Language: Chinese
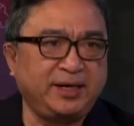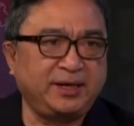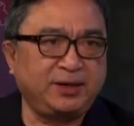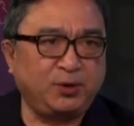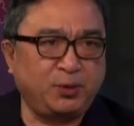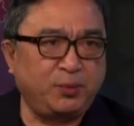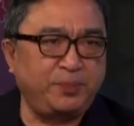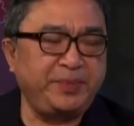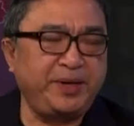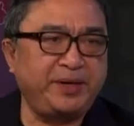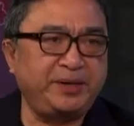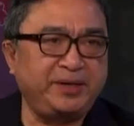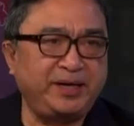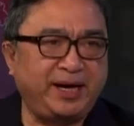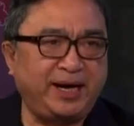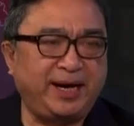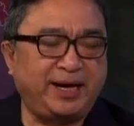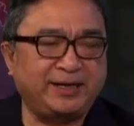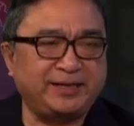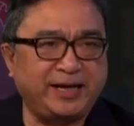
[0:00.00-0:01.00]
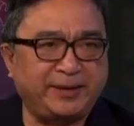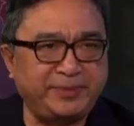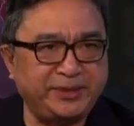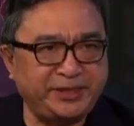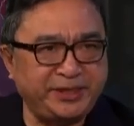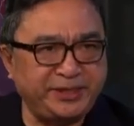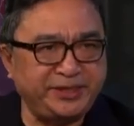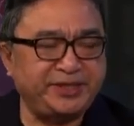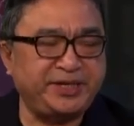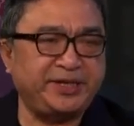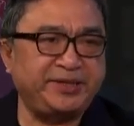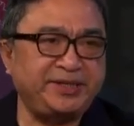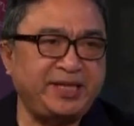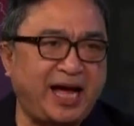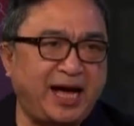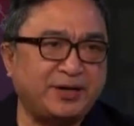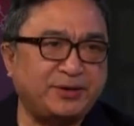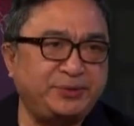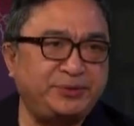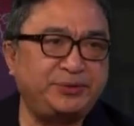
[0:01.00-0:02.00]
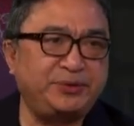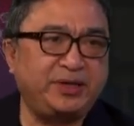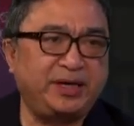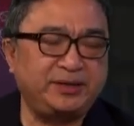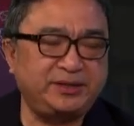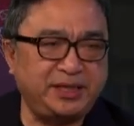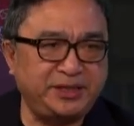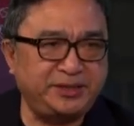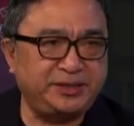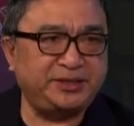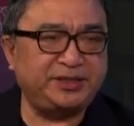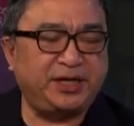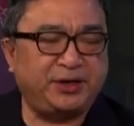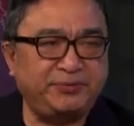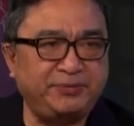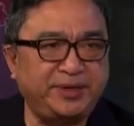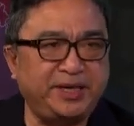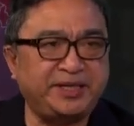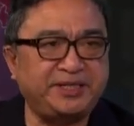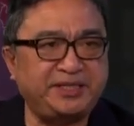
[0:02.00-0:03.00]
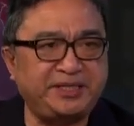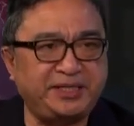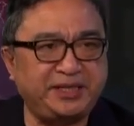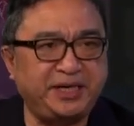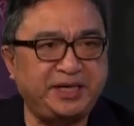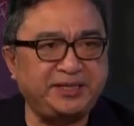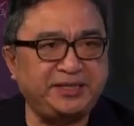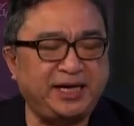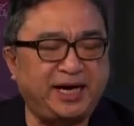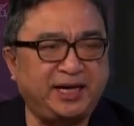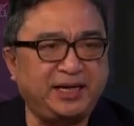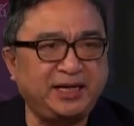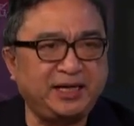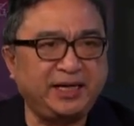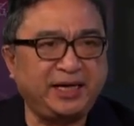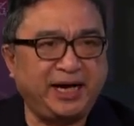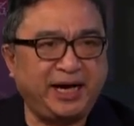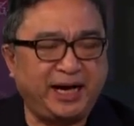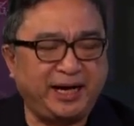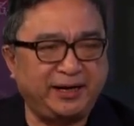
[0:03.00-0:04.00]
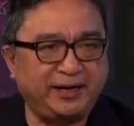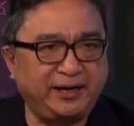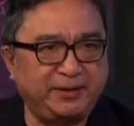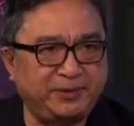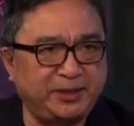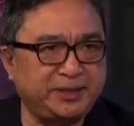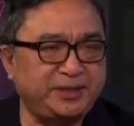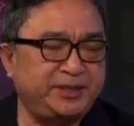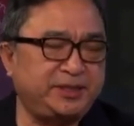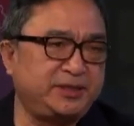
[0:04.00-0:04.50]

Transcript: 农民啊，他们进城打工，甚至成为了企业家啊。那么，